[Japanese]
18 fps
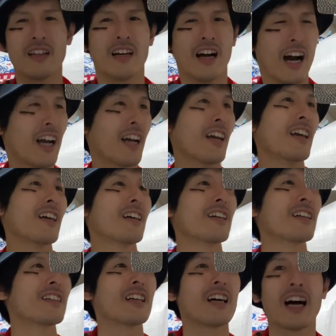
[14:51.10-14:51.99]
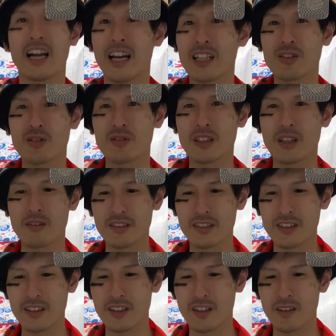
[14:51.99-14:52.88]
はい。ありがとうございま
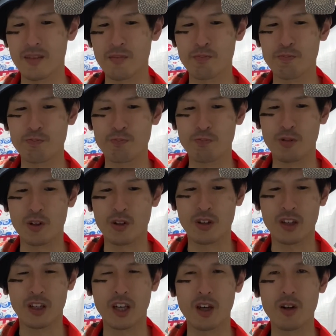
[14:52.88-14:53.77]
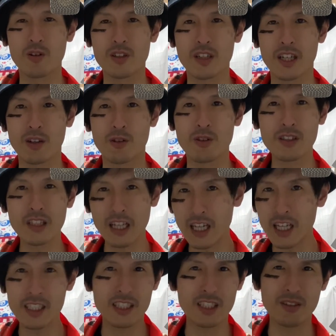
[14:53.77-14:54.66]
す。ボケ大喜利、こんな
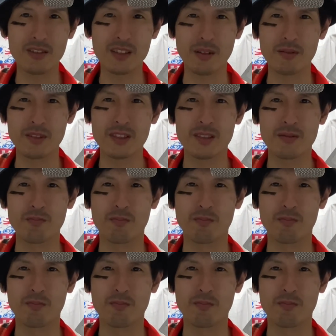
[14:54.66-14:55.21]
感じでございます。